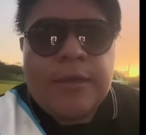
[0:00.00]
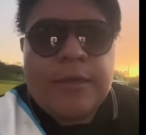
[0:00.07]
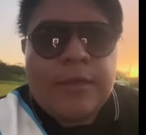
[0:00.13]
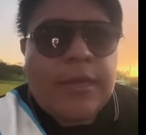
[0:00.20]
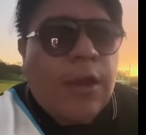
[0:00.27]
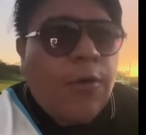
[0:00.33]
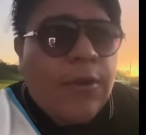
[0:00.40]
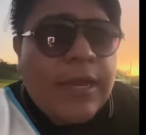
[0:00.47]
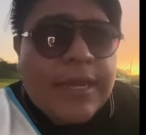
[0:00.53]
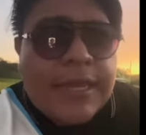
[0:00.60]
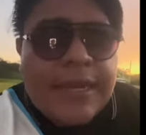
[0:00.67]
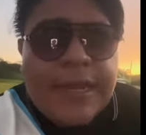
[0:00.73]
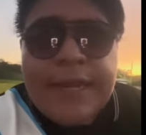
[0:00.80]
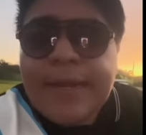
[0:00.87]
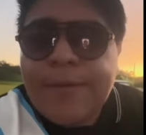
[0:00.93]
Y ahora
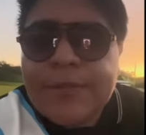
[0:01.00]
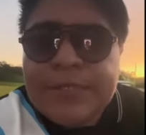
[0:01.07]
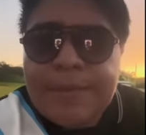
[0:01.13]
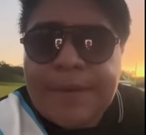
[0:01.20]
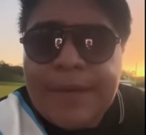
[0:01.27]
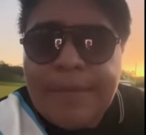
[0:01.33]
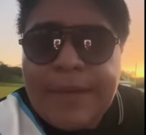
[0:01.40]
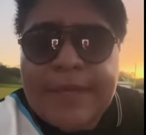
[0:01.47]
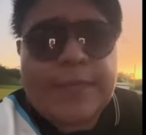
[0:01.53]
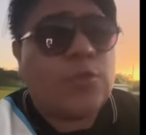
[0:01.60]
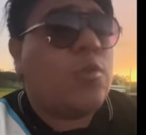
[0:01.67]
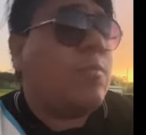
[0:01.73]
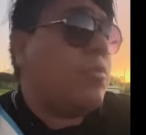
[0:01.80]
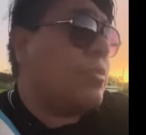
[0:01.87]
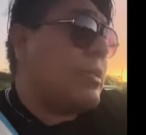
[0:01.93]
que le ganamos a Panamá, que
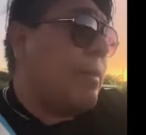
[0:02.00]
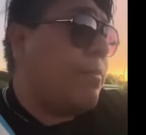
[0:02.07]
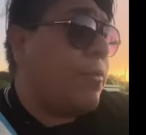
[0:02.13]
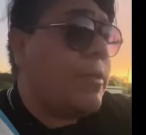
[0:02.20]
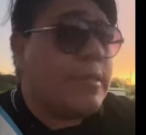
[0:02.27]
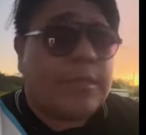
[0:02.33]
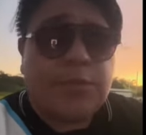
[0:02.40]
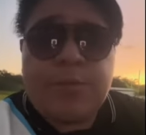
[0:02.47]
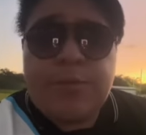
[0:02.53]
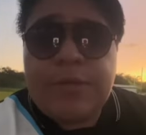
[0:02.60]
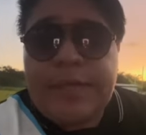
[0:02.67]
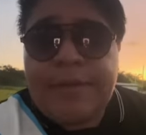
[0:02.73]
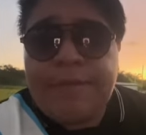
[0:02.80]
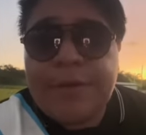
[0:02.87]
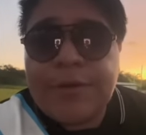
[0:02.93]
somos los campeones, que somos
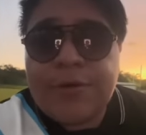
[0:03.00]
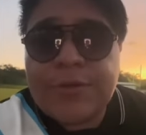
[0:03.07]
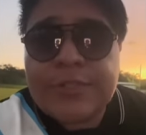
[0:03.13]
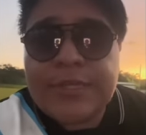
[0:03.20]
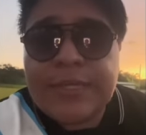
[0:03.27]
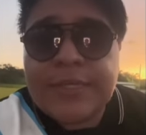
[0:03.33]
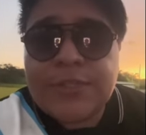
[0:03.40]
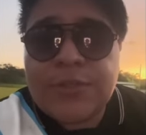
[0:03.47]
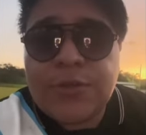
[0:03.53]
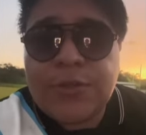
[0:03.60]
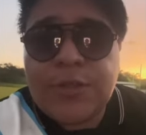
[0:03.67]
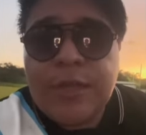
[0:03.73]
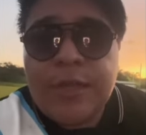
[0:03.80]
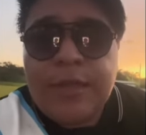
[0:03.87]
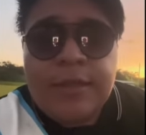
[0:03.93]
la mejor
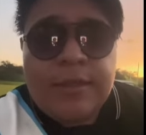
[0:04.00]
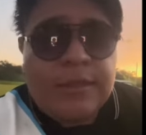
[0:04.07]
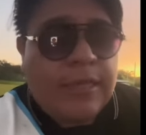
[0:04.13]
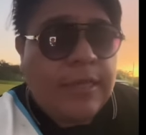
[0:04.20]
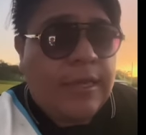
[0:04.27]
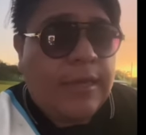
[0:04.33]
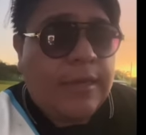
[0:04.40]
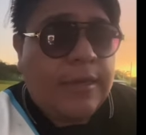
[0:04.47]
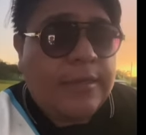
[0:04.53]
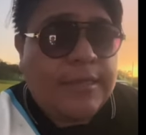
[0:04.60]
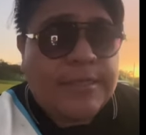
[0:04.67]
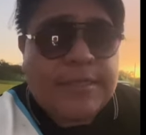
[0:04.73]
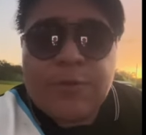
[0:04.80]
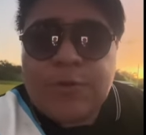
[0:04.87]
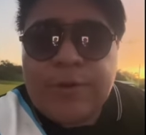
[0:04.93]
selección de,
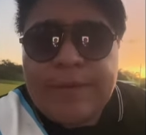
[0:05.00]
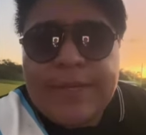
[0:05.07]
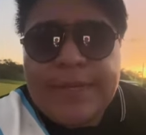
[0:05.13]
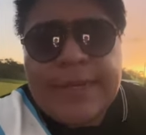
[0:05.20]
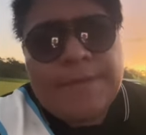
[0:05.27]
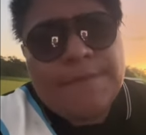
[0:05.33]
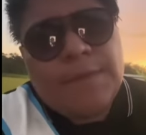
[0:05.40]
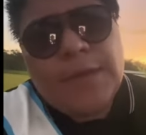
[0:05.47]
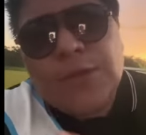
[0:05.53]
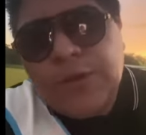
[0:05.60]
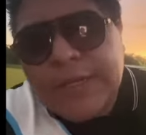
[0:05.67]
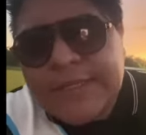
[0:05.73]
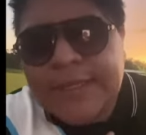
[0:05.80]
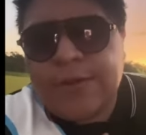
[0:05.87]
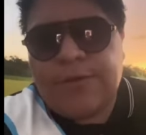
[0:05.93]
Centroamérica, y yo
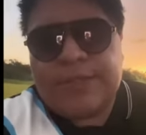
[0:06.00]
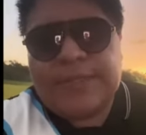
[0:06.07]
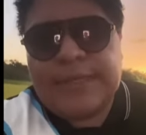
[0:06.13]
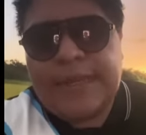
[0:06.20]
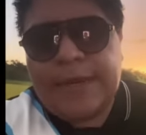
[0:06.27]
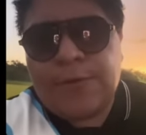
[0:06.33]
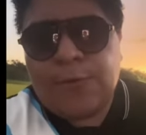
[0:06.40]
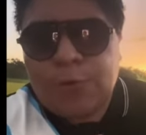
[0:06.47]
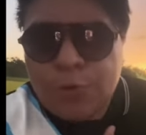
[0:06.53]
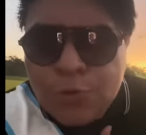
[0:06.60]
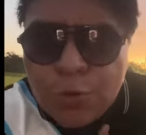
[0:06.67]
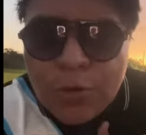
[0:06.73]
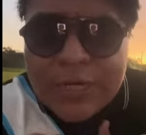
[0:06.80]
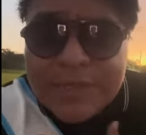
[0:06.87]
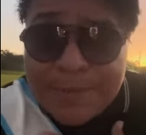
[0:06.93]
les quiero decir algo, con
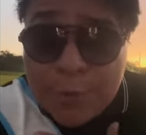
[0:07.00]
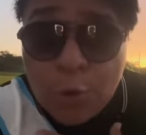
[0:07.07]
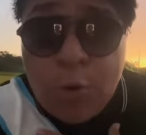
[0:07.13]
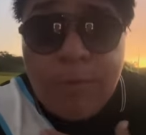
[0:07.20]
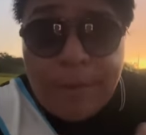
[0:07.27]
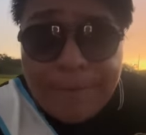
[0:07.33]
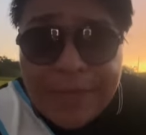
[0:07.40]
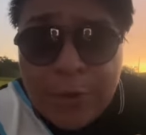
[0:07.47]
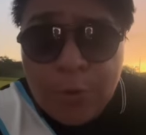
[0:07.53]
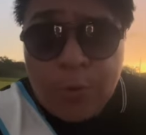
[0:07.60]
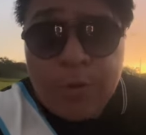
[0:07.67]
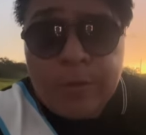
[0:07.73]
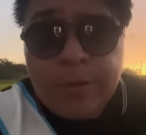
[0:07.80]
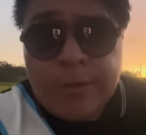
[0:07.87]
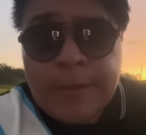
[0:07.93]
todo respeto, como amigo,
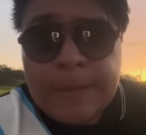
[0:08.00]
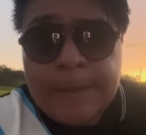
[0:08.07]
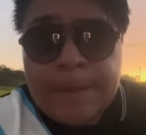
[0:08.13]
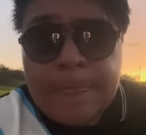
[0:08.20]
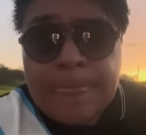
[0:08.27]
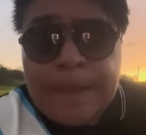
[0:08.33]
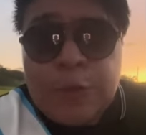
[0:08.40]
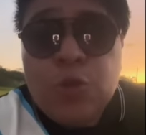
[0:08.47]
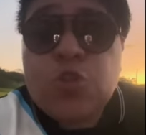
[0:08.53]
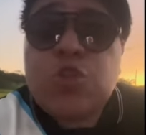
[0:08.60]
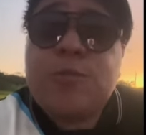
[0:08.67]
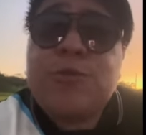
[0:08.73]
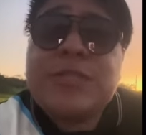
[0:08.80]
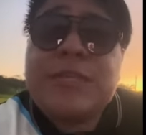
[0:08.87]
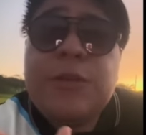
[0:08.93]
no
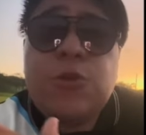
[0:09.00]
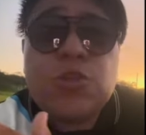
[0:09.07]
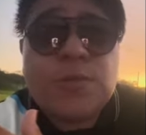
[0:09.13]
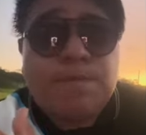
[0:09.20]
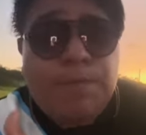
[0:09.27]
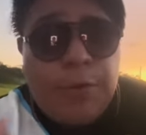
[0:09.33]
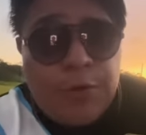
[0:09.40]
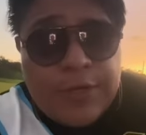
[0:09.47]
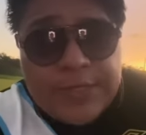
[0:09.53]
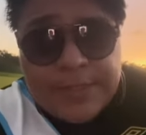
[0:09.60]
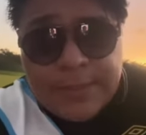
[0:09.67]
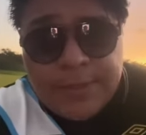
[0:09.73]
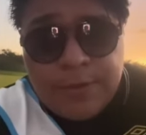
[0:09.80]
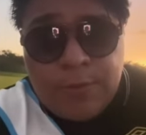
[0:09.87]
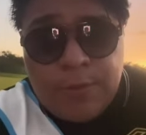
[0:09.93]
somos ni los
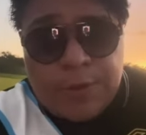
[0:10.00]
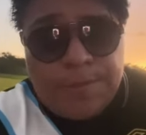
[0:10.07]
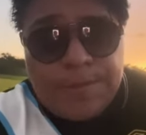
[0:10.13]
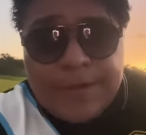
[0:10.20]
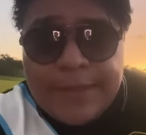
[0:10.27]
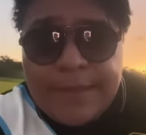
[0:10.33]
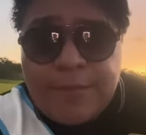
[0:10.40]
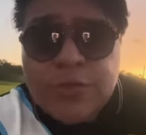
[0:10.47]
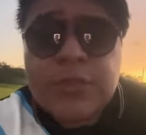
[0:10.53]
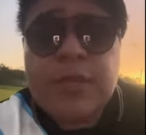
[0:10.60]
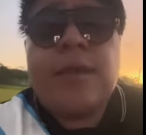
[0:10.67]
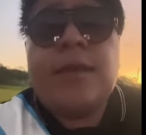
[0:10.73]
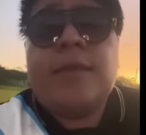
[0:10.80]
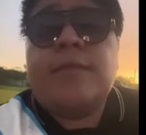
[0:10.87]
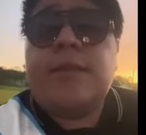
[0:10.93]
peores cuando perdemos,
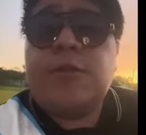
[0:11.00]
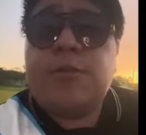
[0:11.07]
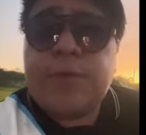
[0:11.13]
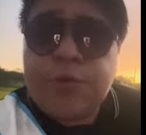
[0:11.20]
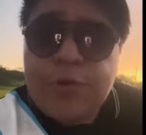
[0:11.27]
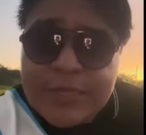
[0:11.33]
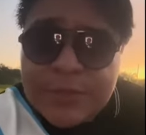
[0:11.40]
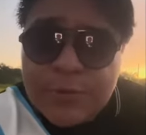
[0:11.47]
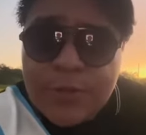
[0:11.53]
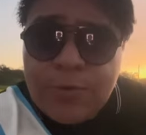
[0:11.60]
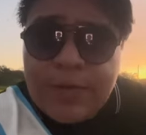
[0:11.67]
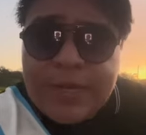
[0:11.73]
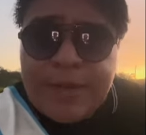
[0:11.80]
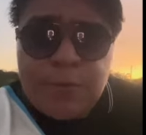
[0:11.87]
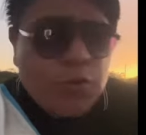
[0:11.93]
ni los mejores cuando
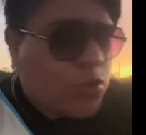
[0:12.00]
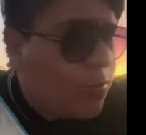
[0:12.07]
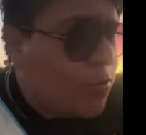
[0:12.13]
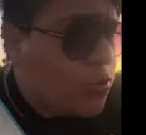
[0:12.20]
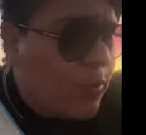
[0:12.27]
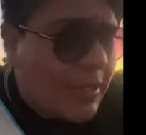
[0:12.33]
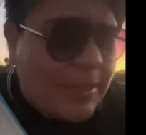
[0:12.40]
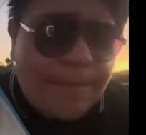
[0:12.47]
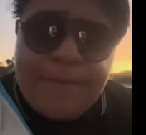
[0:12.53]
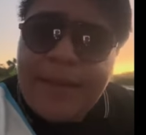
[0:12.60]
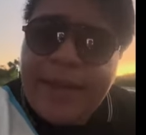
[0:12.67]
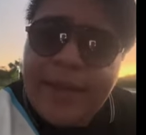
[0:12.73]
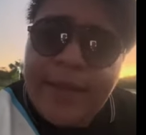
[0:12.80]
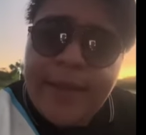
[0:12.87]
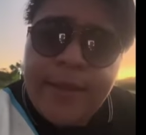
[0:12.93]
ganamos. Somos
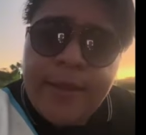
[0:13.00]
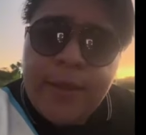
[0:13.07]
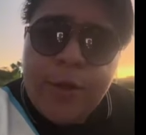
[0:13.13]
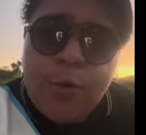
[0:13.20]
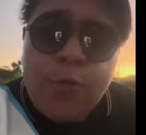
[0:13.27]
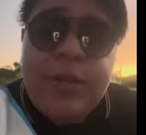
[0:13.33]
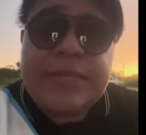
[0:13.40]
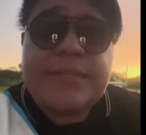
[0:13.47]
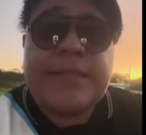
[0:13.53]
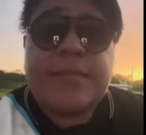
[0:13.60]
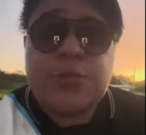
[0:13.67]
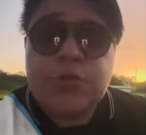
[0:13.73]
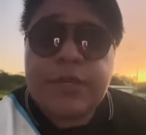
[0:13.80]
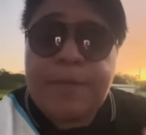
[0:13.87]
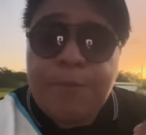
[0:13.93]
Guatemala, una
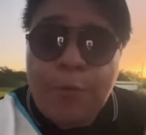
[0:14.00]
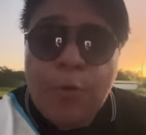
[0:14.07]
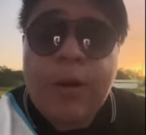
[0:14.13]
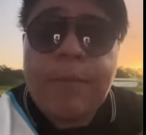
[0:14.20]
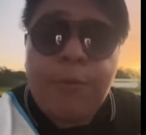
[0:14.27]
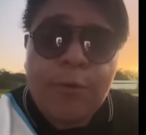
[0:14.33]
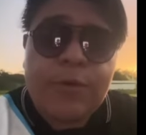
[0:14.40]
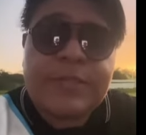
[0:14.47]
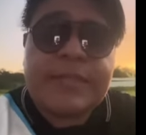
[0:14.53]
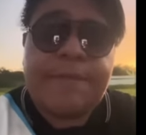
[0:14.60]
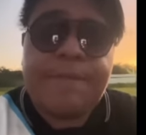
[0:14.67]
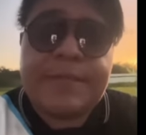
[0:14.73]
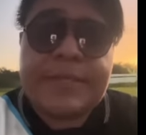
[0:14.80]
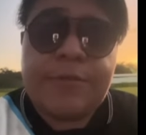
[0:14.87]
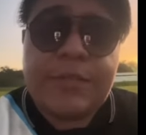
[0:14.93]
selección que poco a poco está
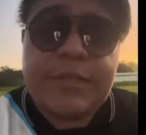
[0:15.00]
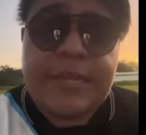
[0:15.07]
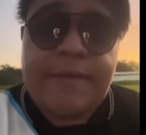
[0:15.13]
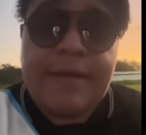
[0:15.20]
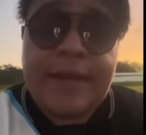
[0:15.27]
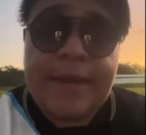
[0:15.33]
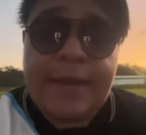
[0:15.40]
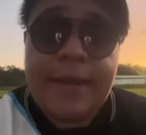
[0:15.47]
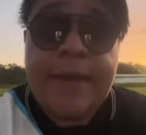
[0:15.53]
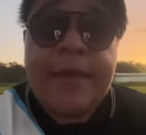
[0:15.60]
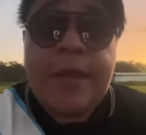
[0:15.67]
empezando a trabajar.